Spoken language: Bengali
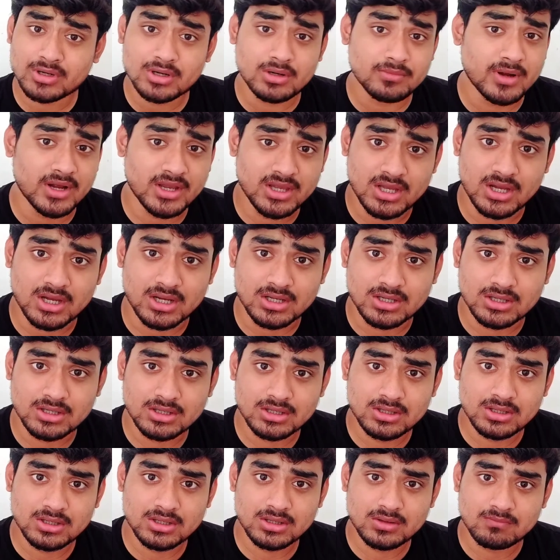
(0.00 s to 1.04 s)
রূপনকর ভাইয়া
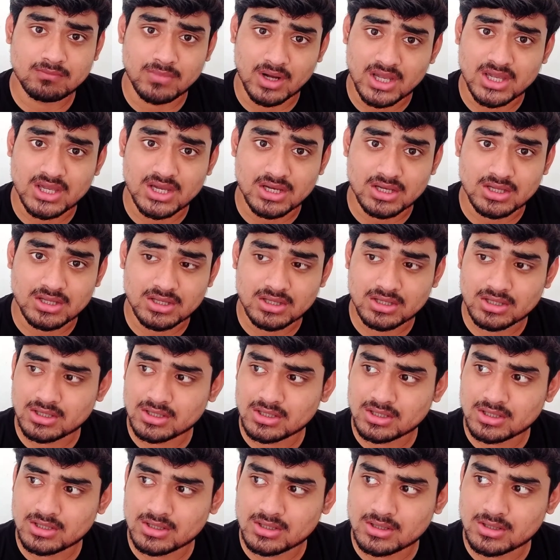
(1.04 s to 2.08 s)
ভাইয়া
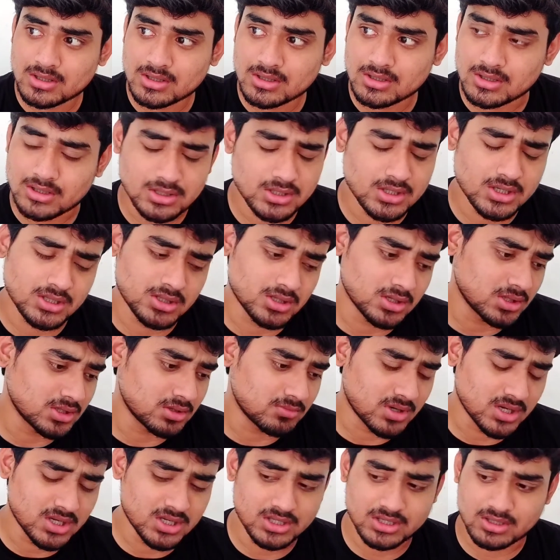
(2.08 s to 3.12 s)
না
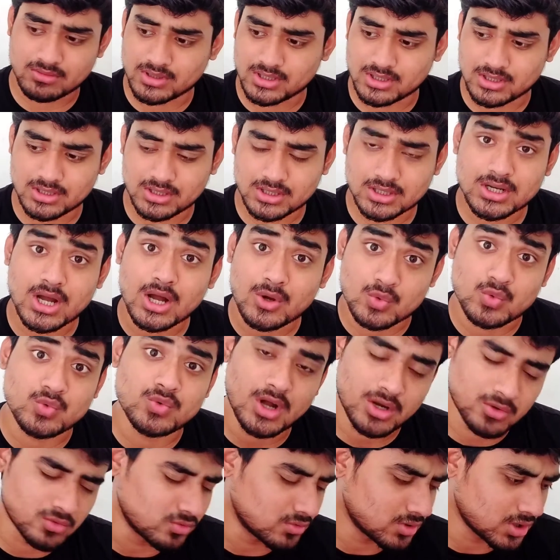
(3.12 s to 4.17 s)
না ভাইয়া না ভাইয়া
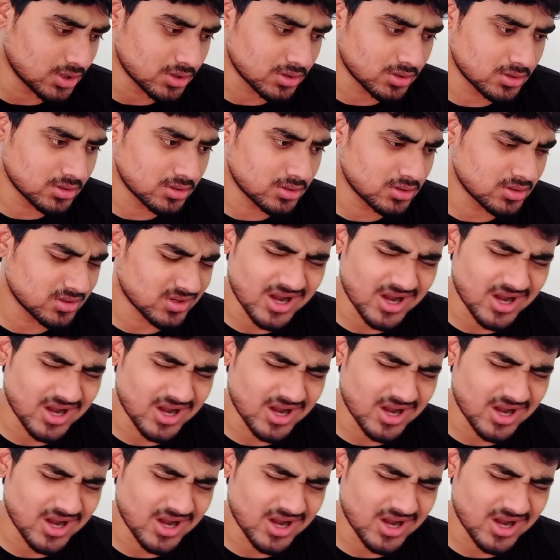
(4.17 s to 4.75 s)
কাকু কাকু কাকু না হতে পারে